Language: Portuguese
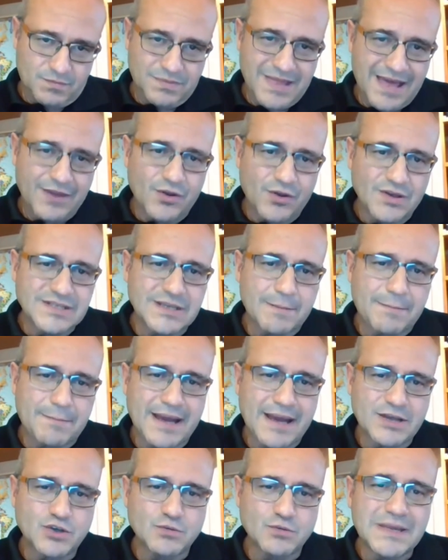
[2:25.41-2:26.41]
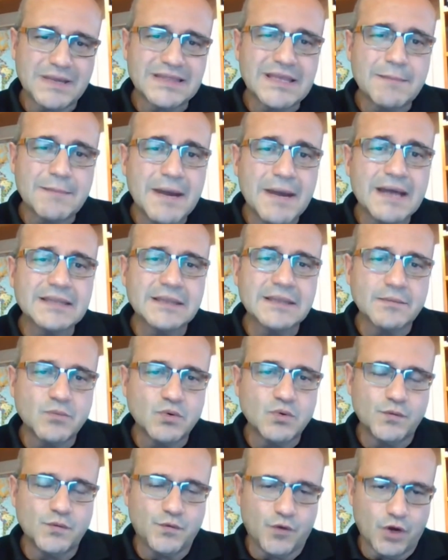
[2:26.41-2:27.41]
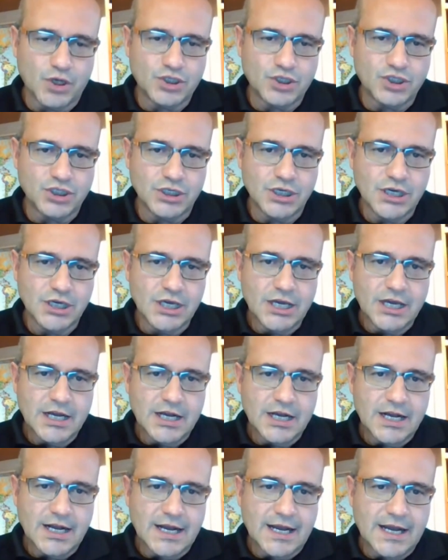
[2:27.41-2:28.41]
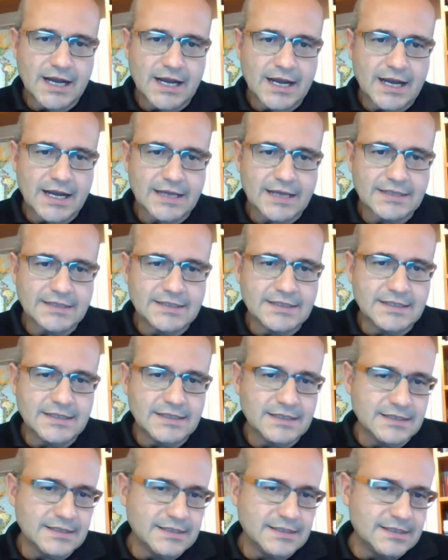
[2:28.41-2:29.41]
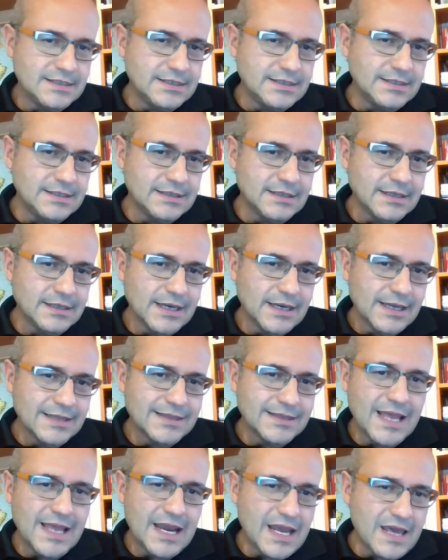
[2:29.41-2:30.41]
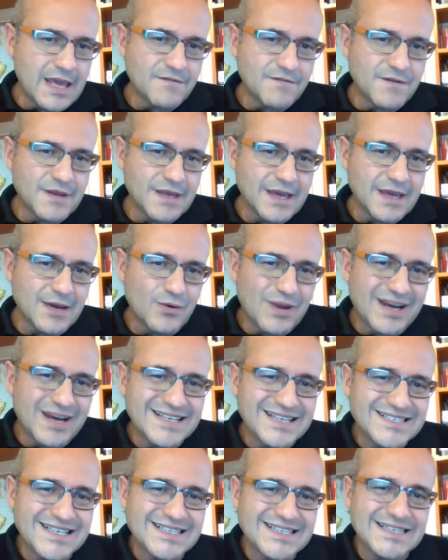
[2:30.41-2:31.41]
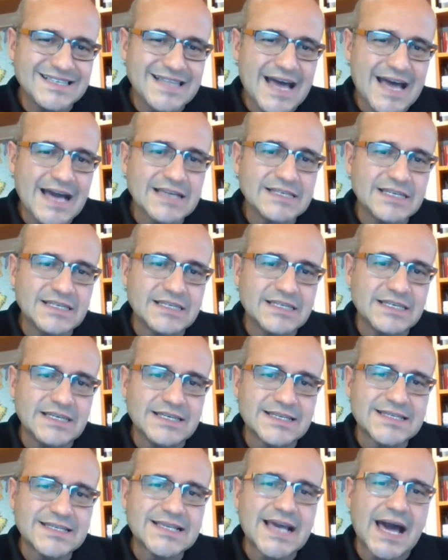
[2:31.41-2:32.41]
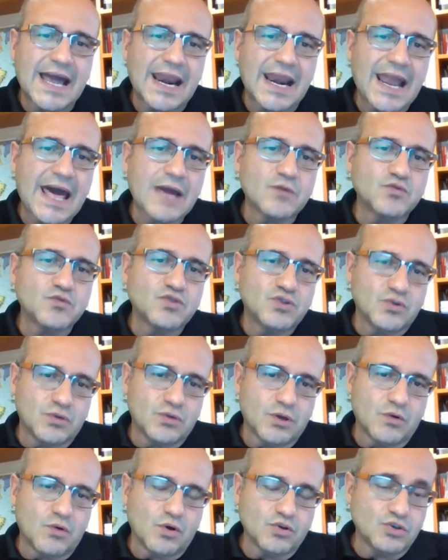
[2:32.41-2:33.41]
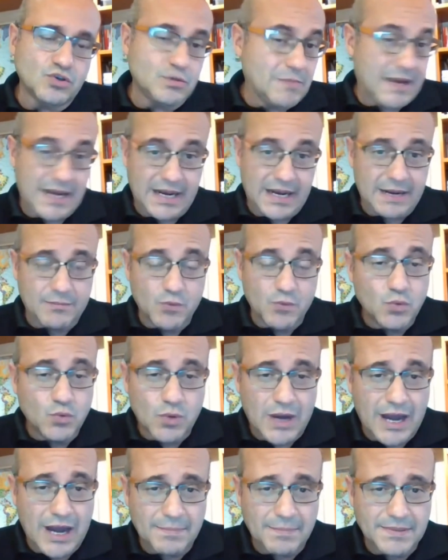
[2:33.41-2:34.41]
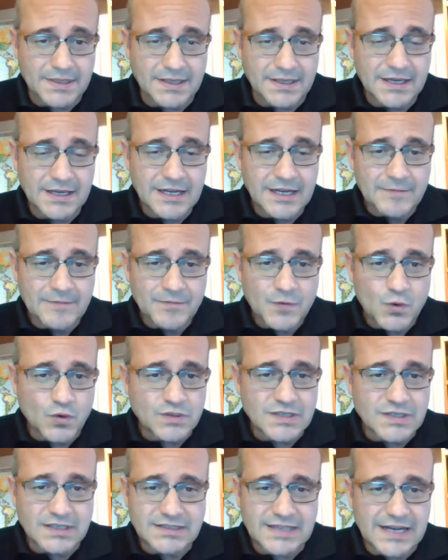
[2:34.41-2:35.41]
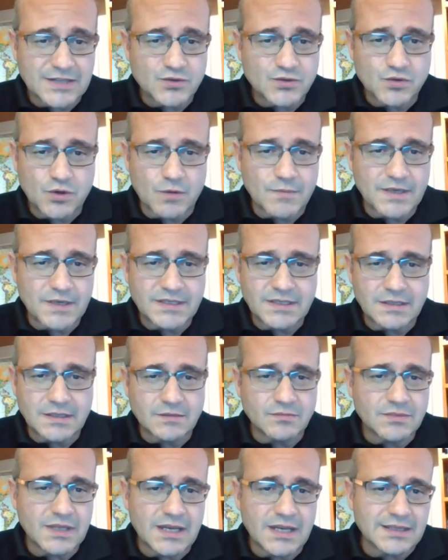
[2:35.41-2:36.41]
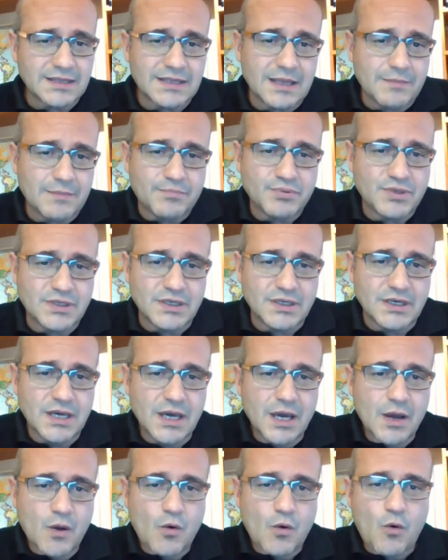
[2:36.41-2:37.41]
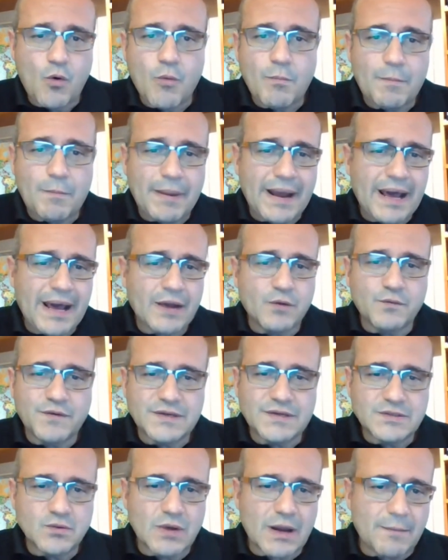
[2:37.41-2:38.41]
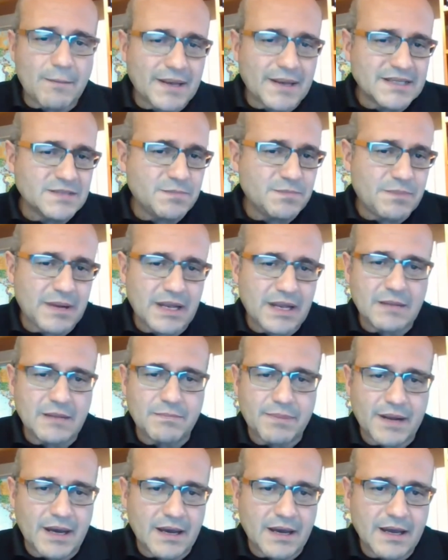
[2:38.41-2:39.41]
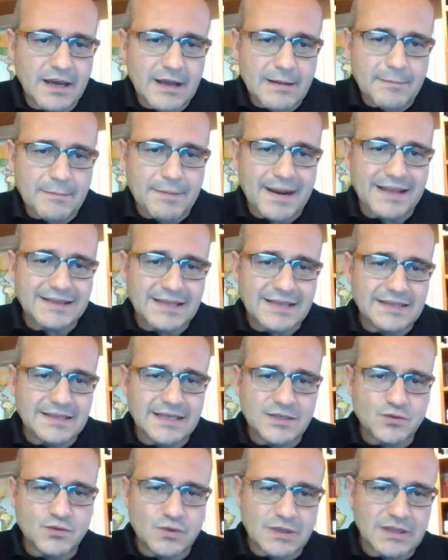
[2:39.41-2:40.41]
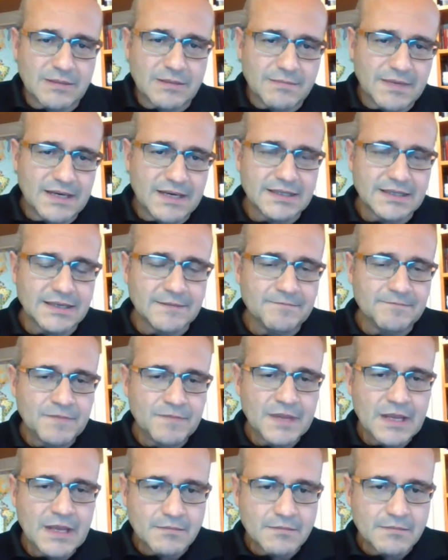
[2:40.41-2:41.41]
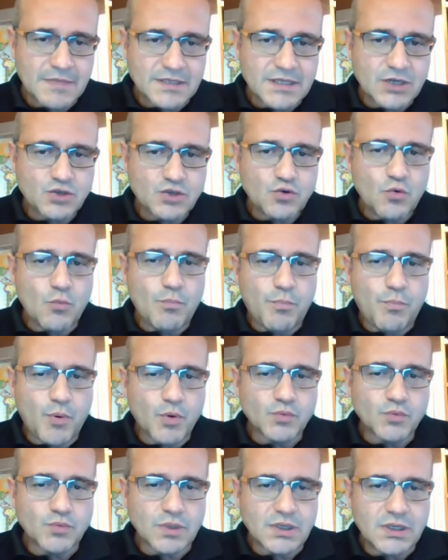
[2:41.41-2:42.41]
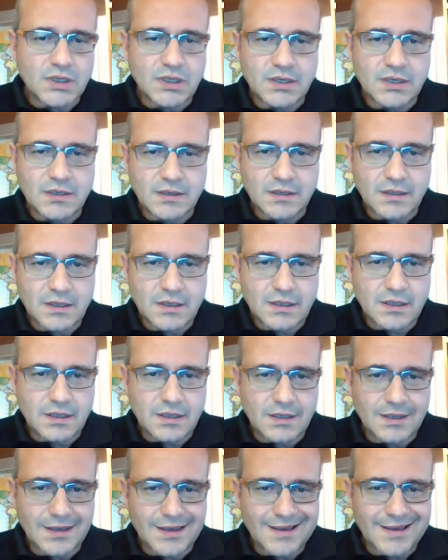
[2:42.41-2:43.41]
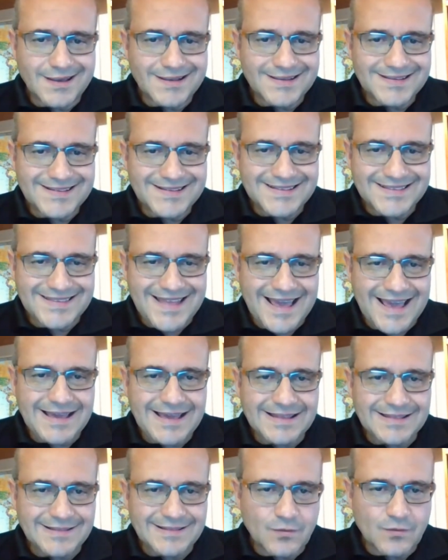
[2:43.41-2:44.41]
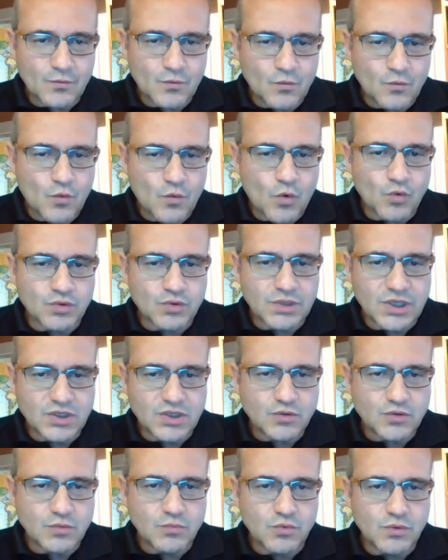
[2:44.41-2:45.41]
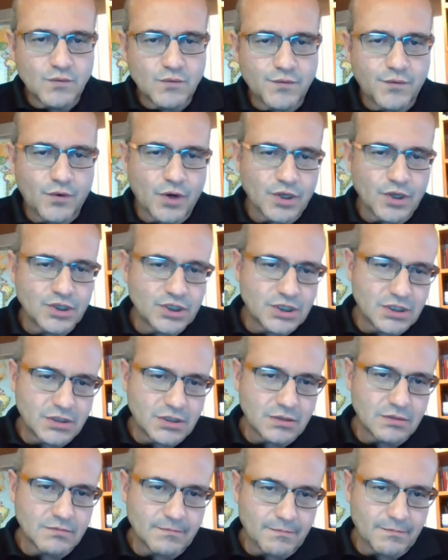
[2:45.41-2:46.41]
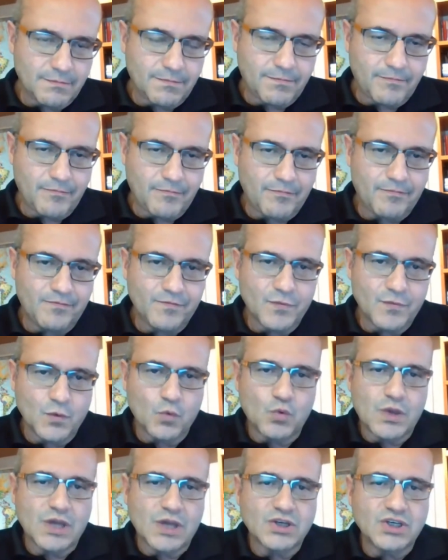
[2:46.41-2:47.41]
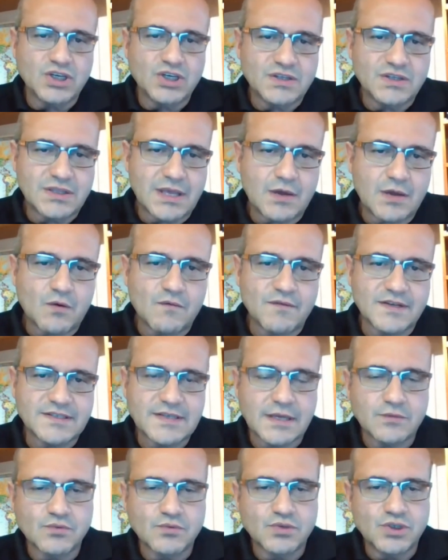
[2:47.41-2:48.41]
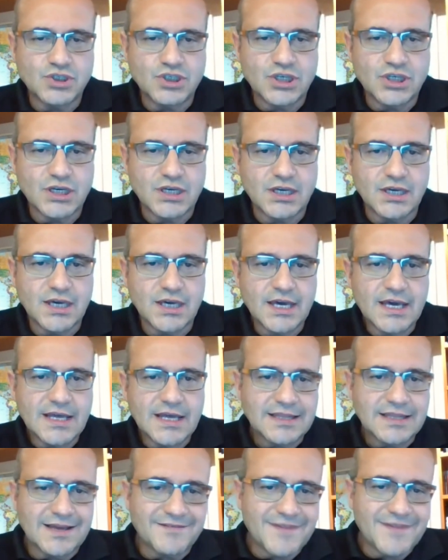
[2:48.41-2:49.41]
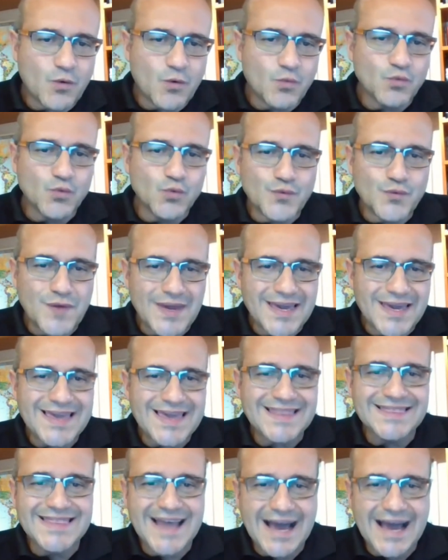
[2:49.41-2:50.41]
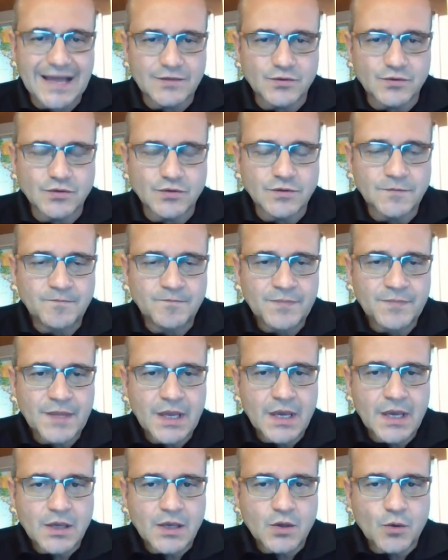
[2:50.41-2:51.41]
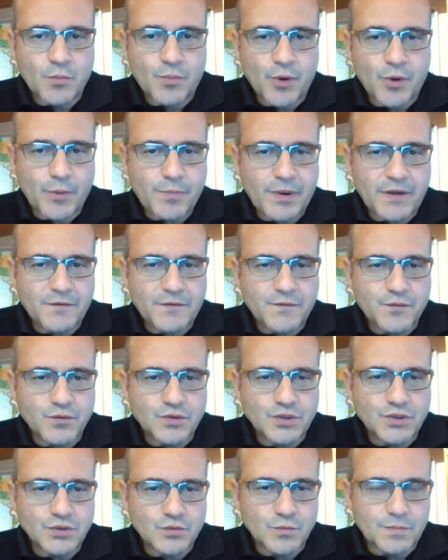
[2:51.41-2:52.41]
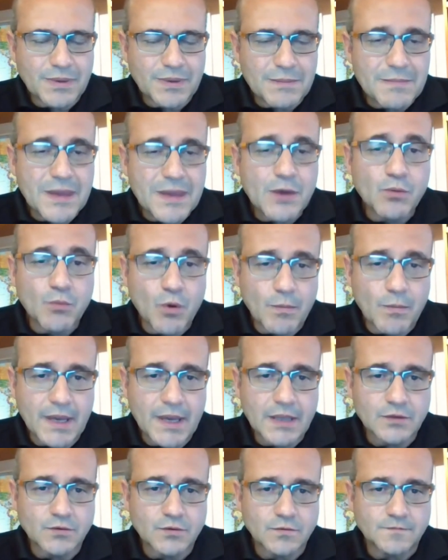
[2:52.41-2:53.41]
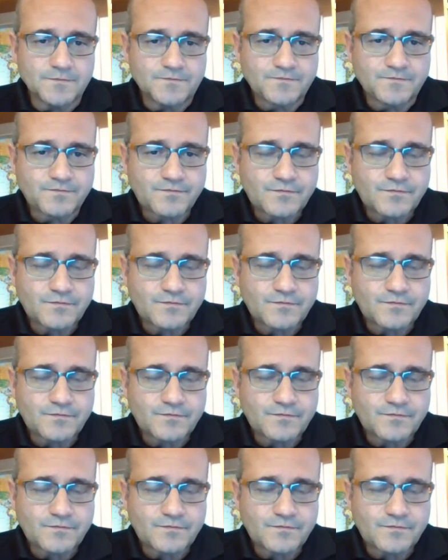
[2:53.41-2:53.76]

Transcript: da nossa parte, uma demanda muito forte uh, de, de delivery, uma necessidade de escalar o seu negócio de maneira muito rápida, coisa que tradicionalmente ele não teria tempo de comprar ou fazer um capacity planning para atender sua demanda. Mas acho que um ponto aqui que, que tem um contexto muito forte, que o que a gente tem conversado hoje em dia aqui tem a ver com nuvem e dados, que o próprio iFood, no primeiro momento,